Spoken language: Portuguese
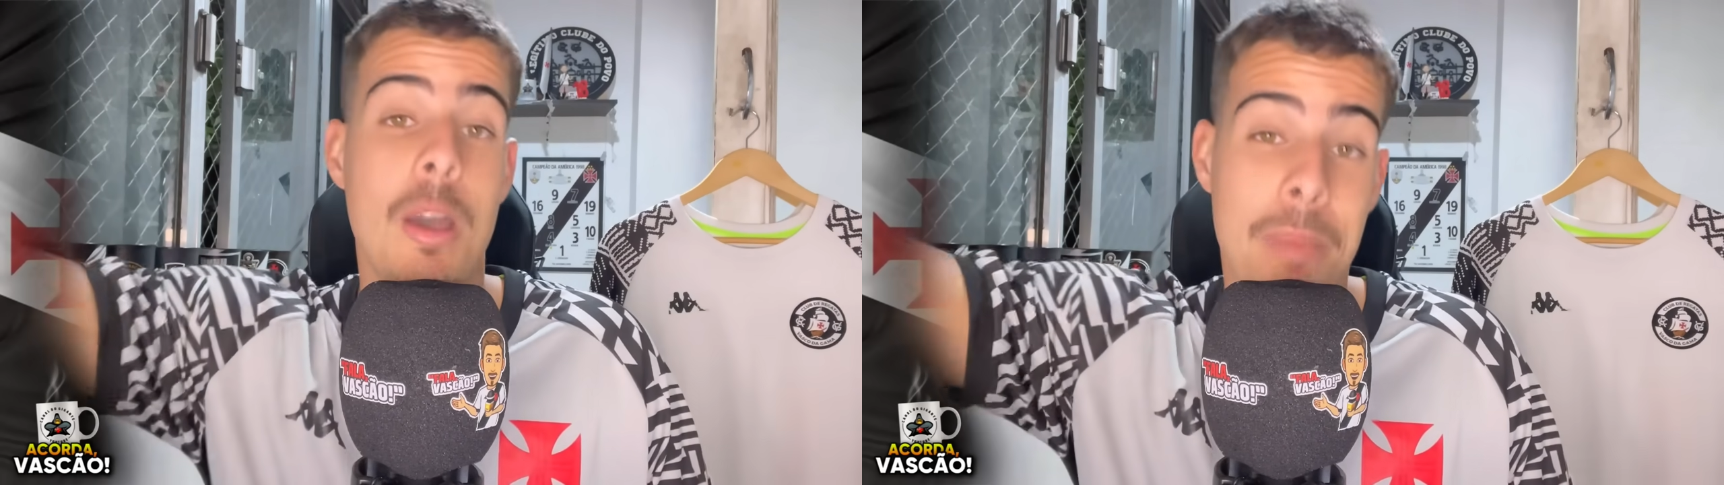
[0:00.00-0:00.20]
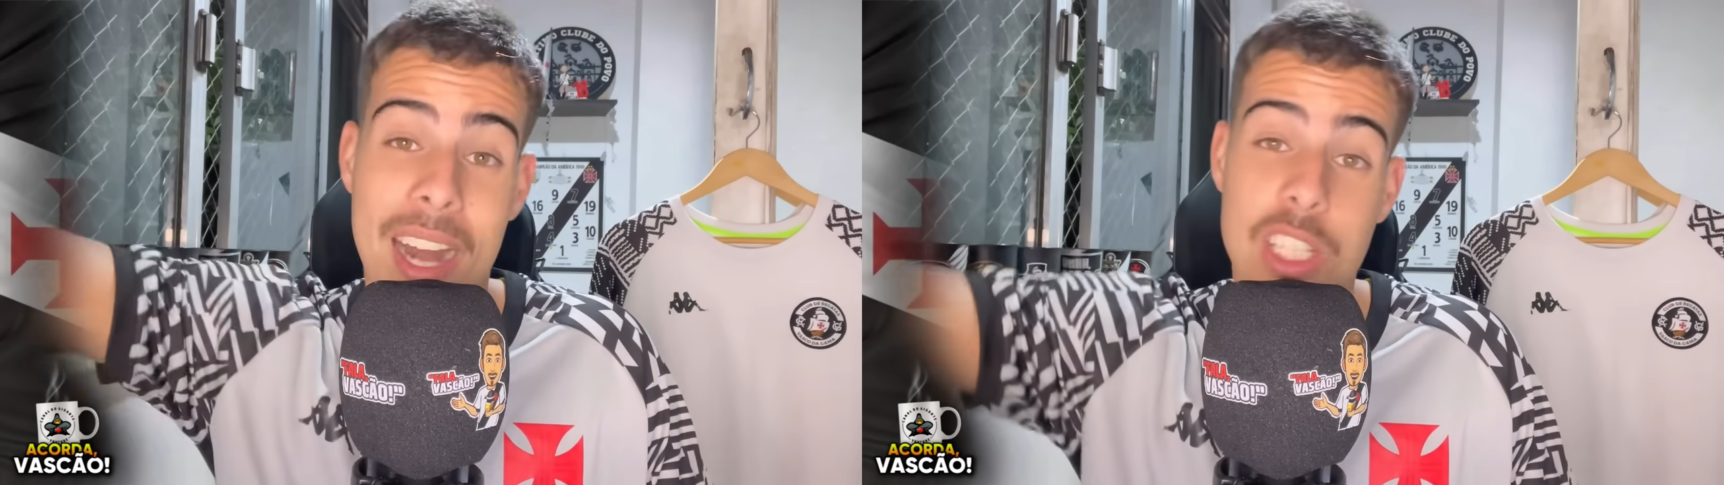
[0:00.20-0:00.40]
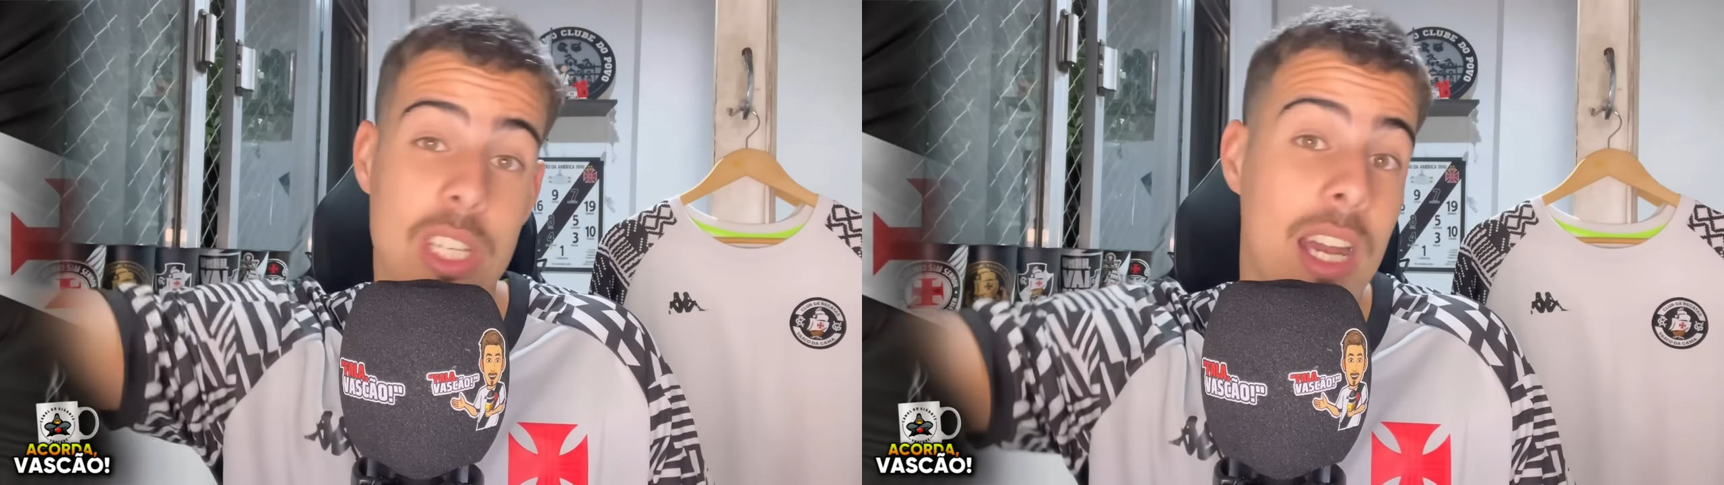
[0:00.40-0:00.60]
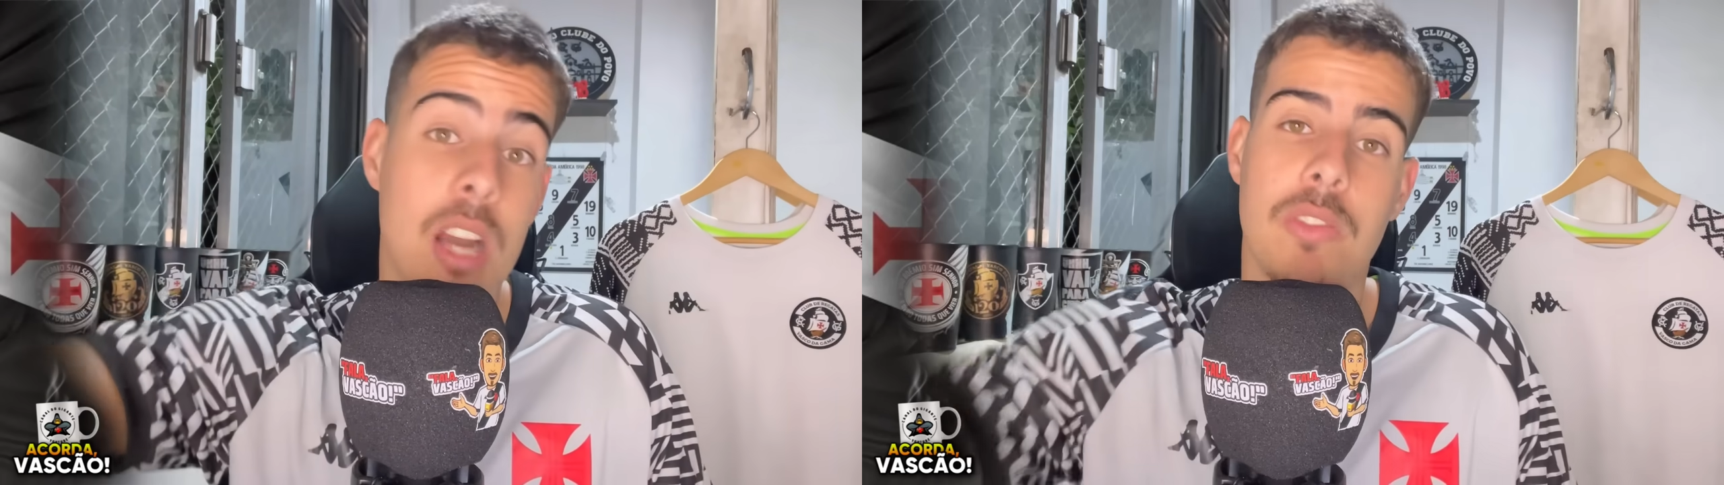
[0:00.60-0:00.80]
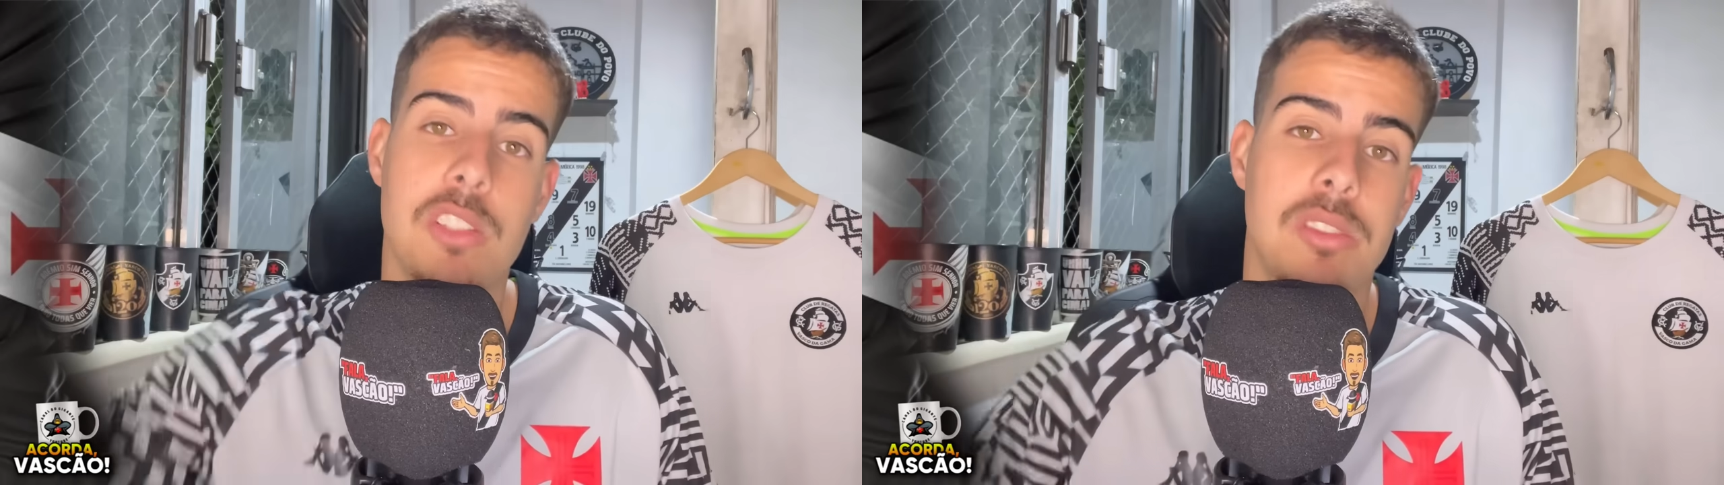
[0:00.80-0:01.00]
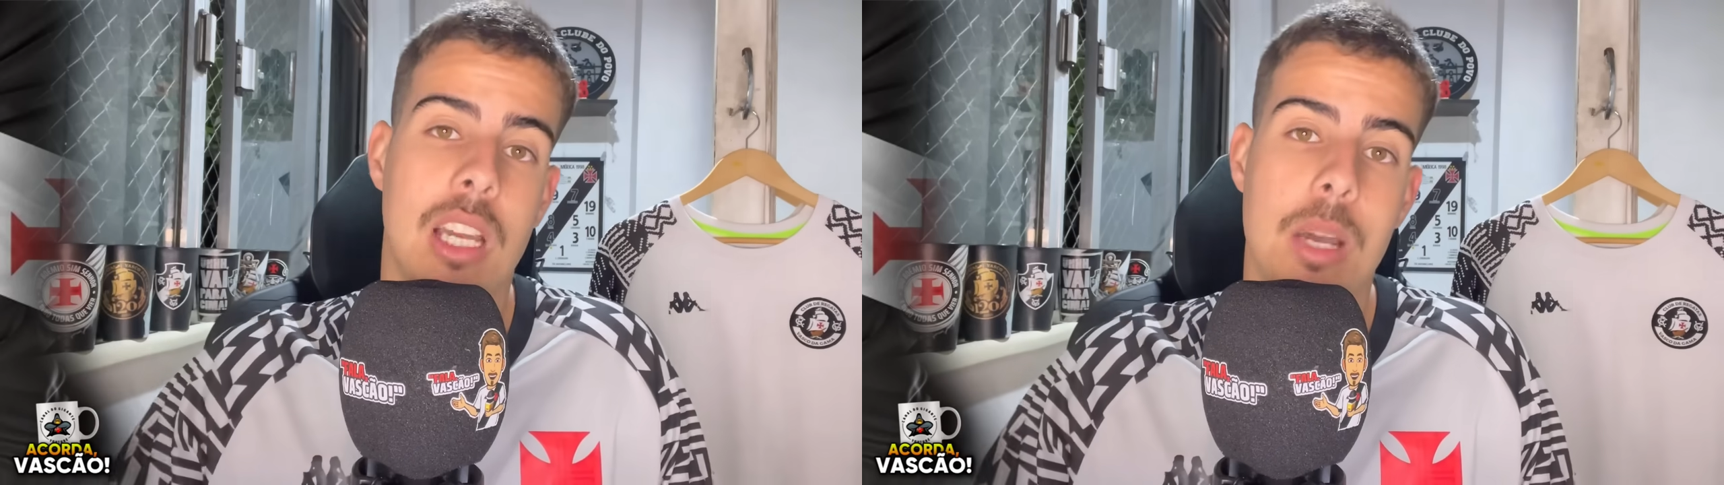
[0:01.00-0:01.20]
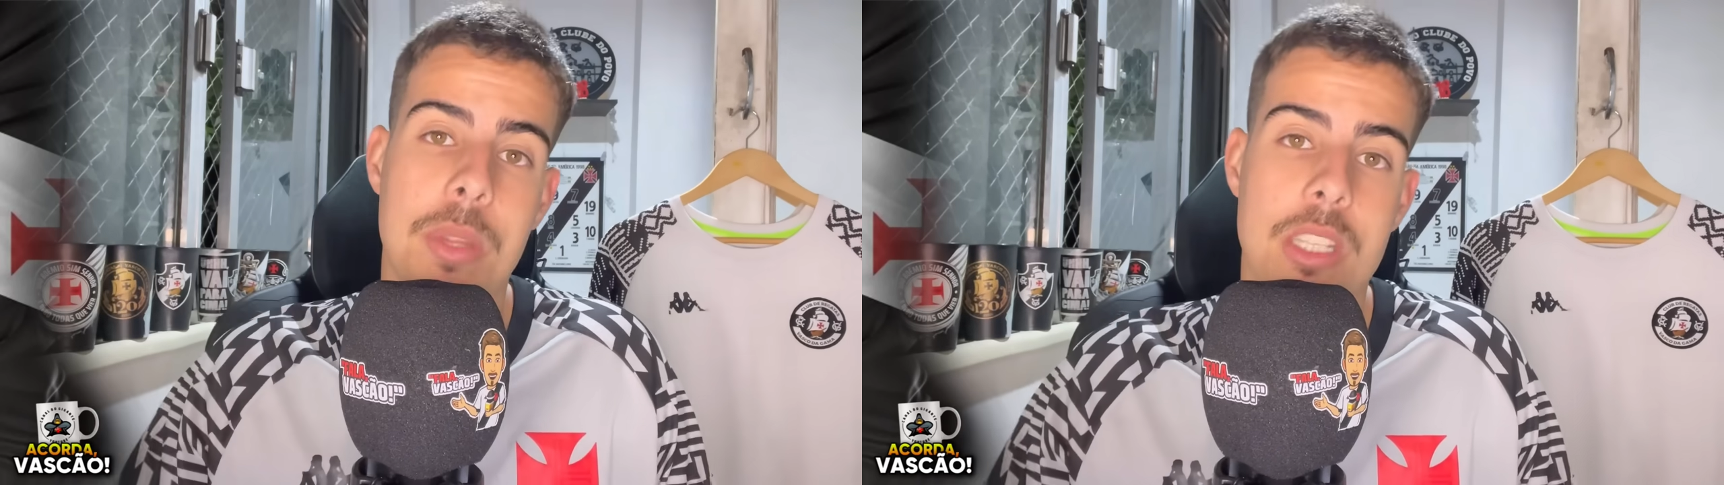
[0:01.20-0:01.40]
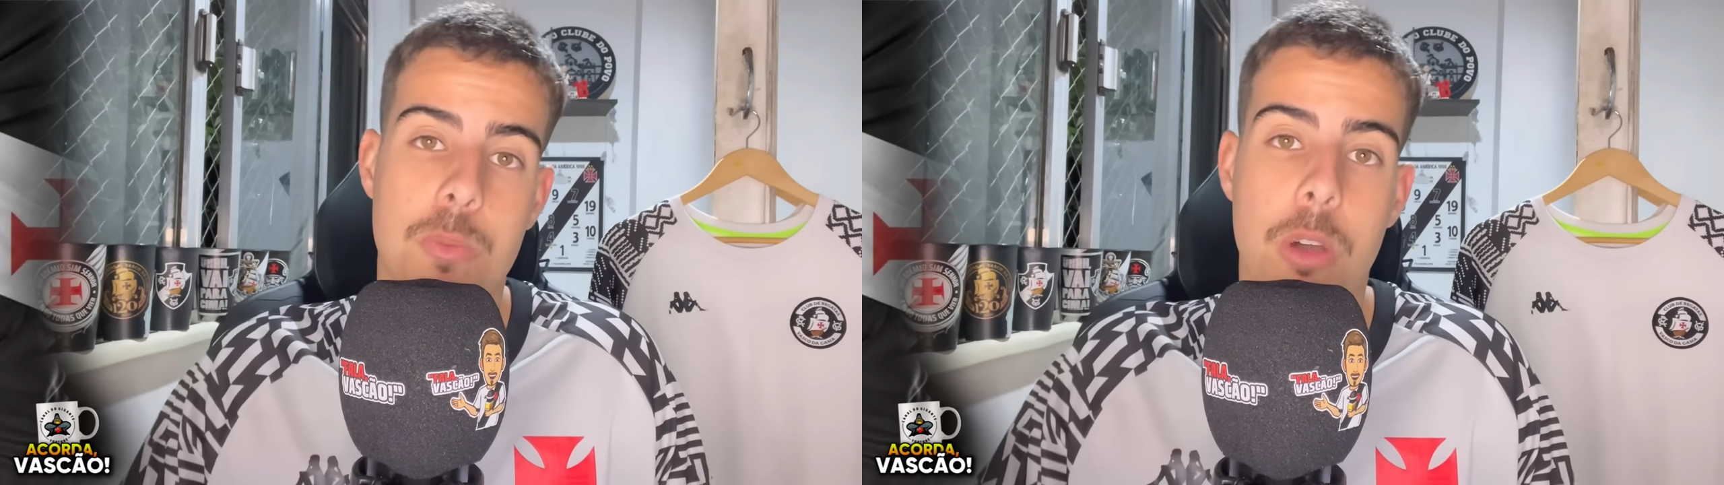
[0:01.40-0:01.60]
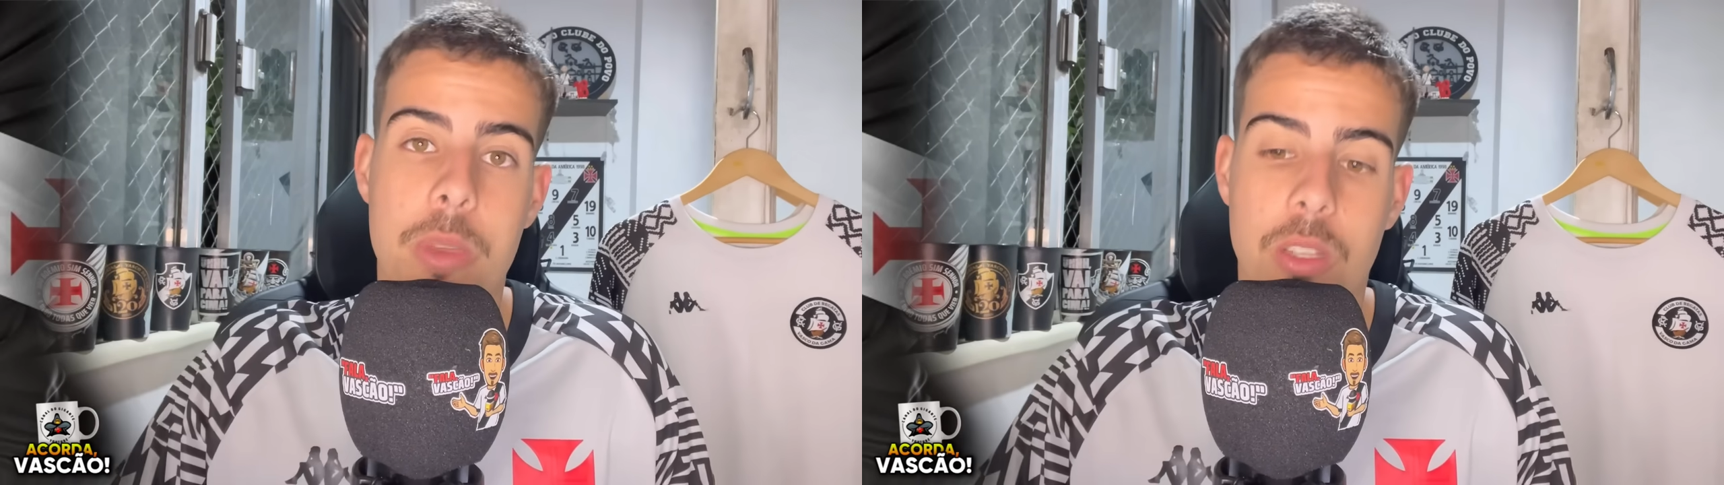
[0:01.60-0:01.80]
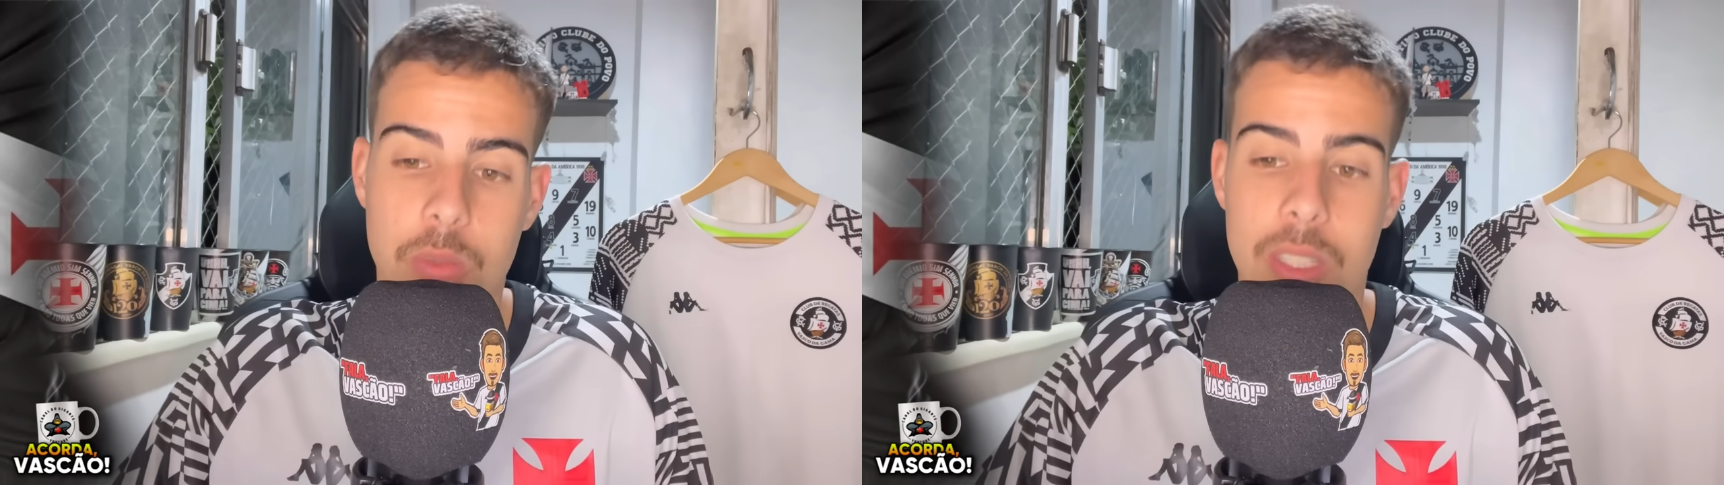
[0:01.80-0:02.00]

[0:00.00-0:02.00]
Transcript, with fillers: para tirar o Vasco da Gama nesse momento.